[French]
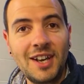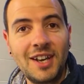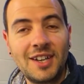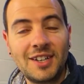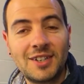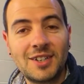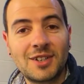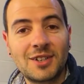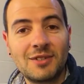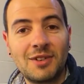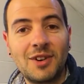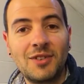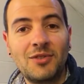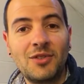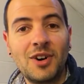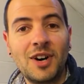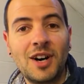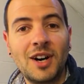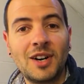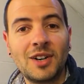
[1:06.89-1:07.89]
Et c'est ce qu'on va
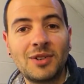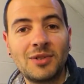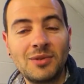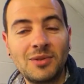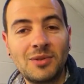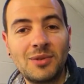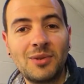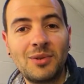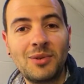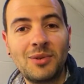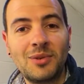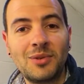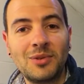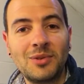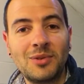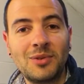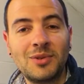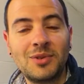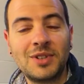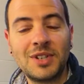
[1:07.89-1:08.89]
voir tout au long
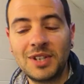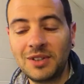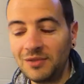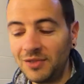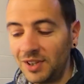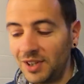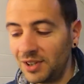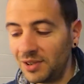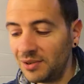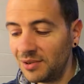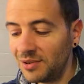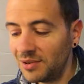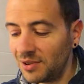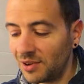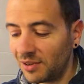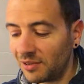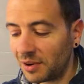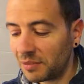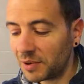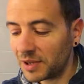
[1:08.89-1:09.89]
de cette vidéo.
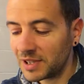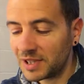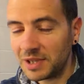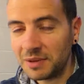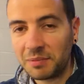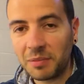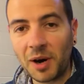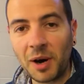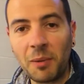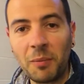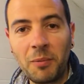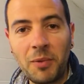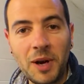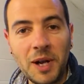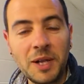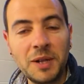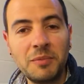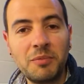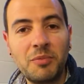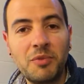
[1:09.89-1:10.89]
On va passer par
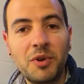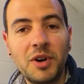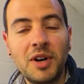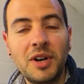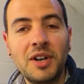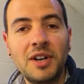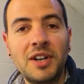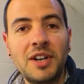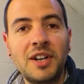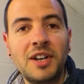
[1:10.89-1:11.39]
plein de points.